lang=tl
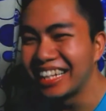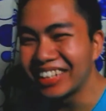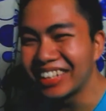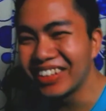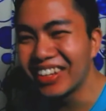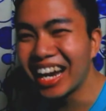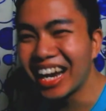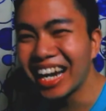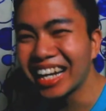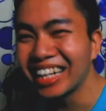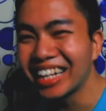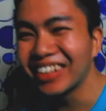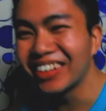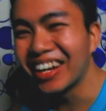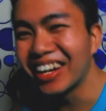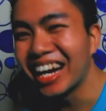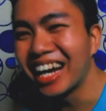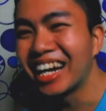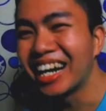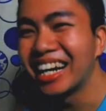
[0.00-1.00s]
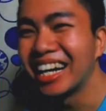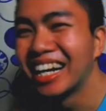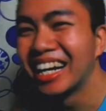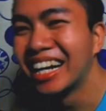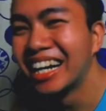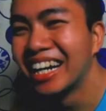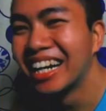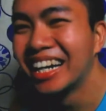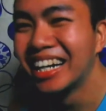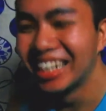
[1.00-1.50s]
dito na lang, dito na lang.
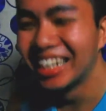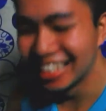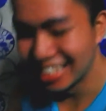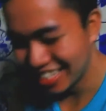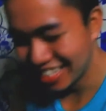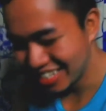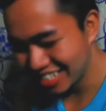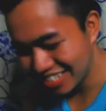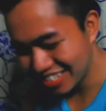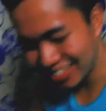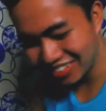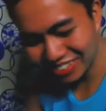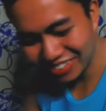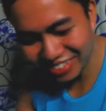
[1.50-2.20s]
So,